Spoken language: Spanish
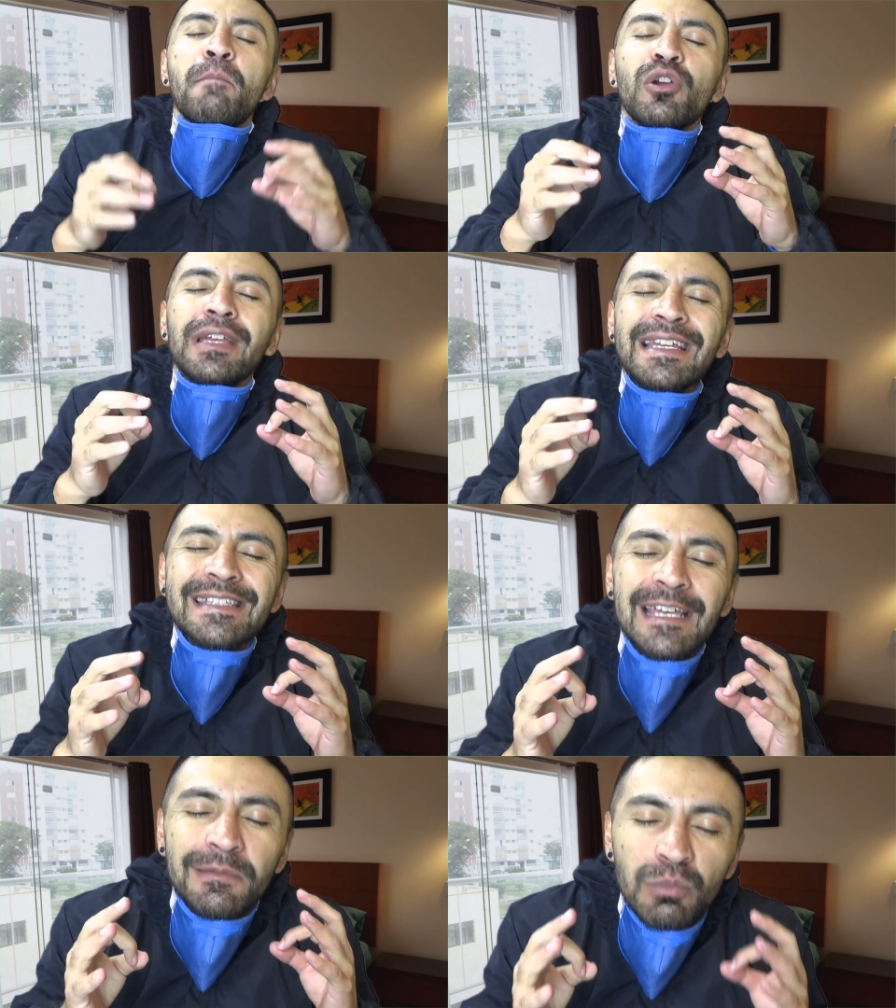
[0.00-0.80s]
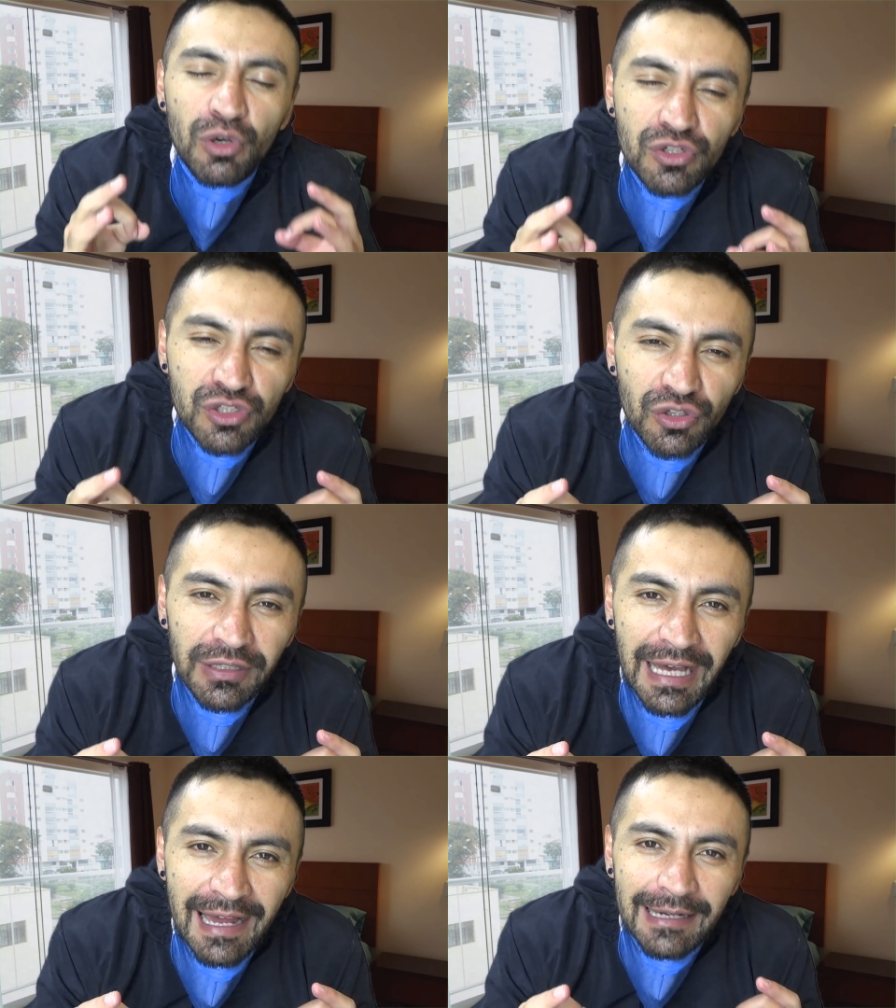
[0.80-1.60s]
porque es hermoso
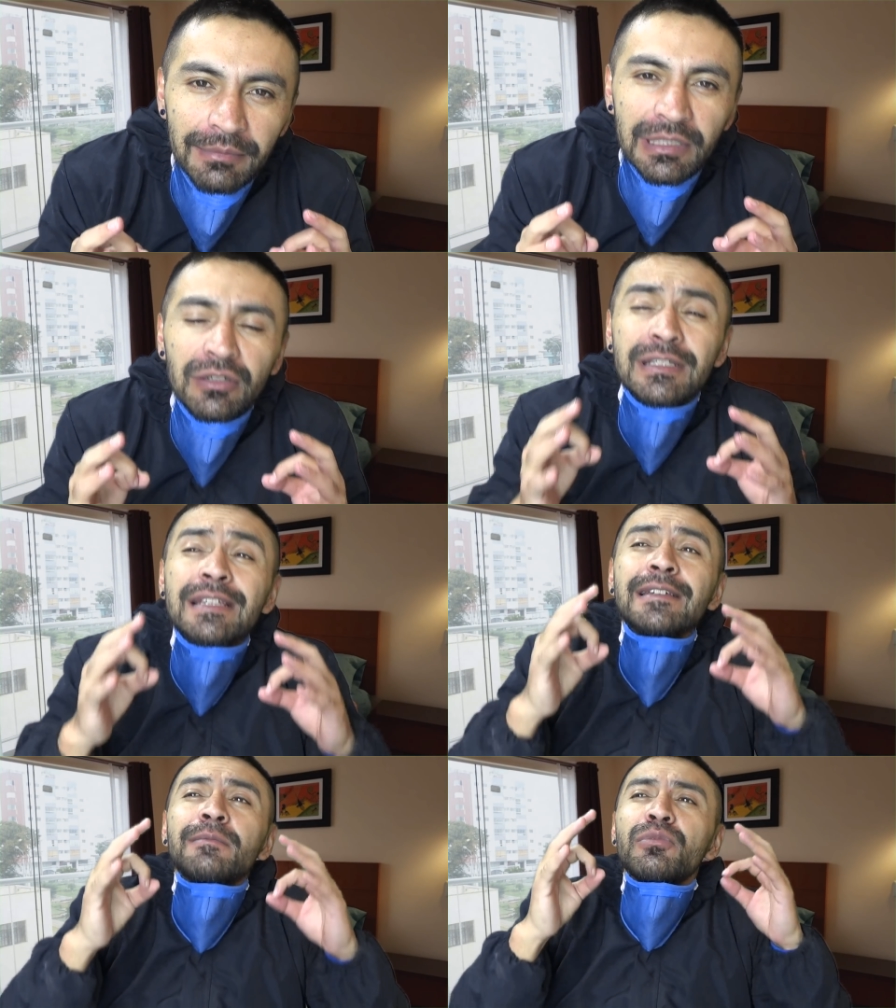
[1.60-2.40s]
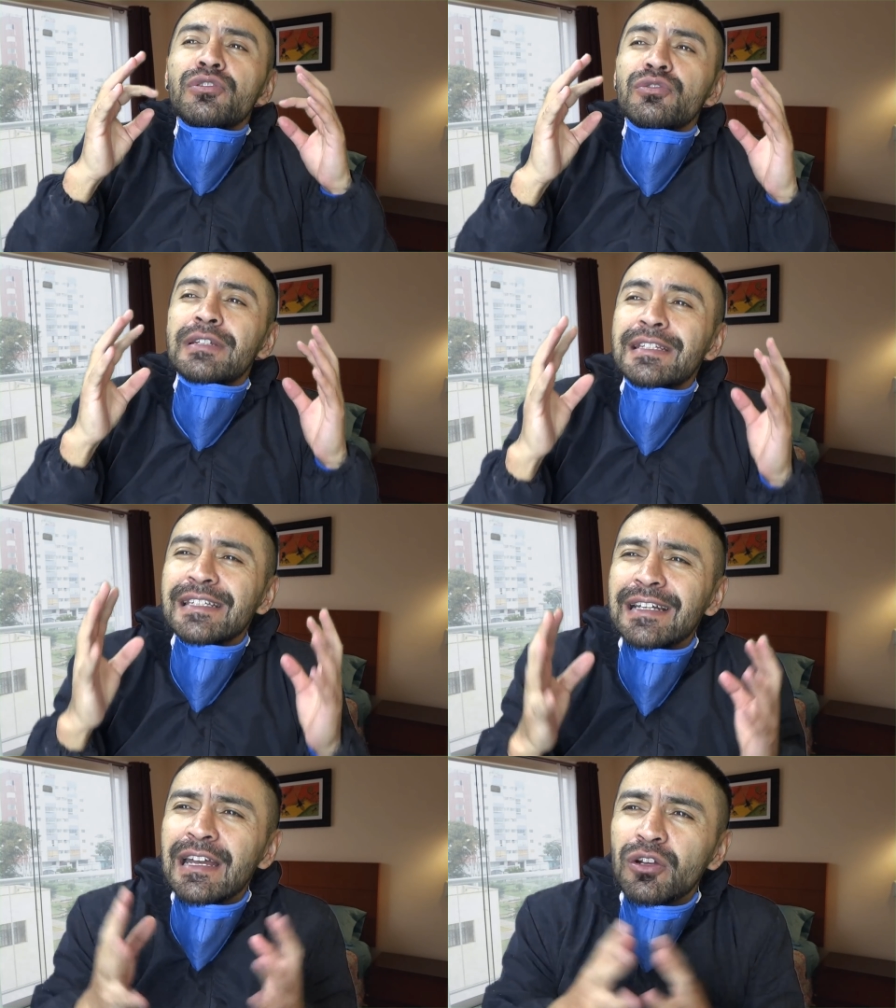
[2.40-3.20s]
dar amigos, es hermoso
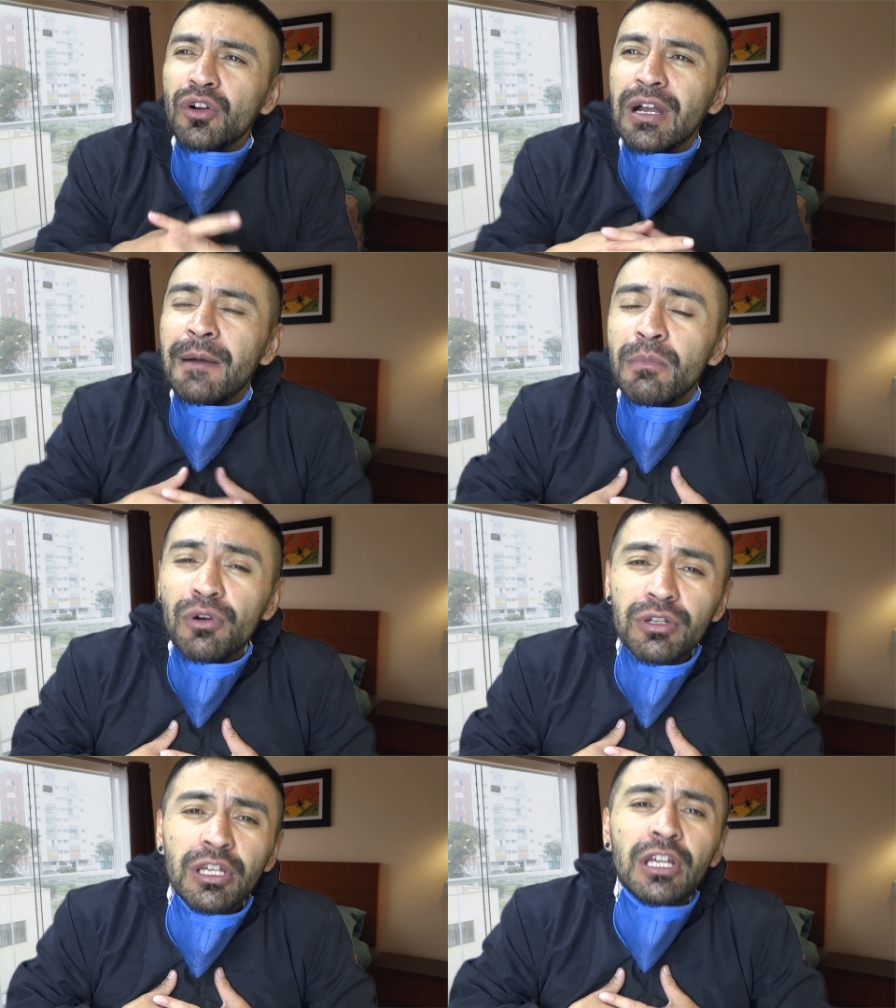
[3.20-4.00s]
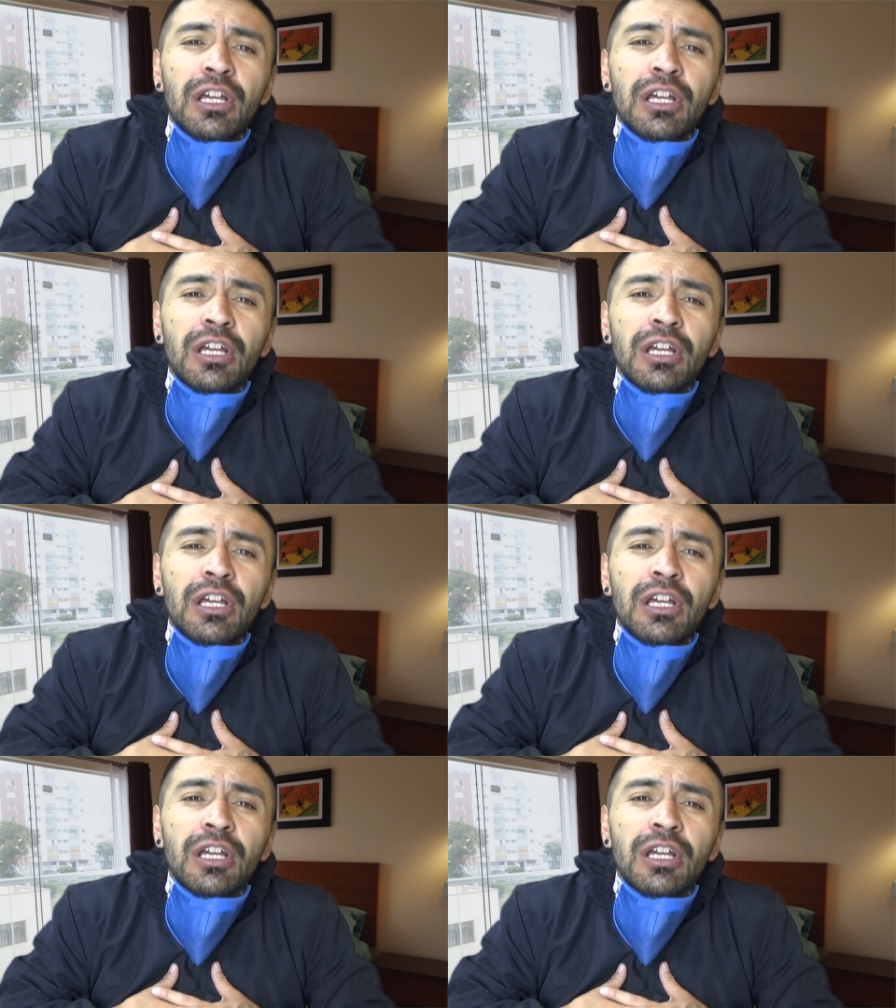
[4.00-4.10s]
entregar con amor.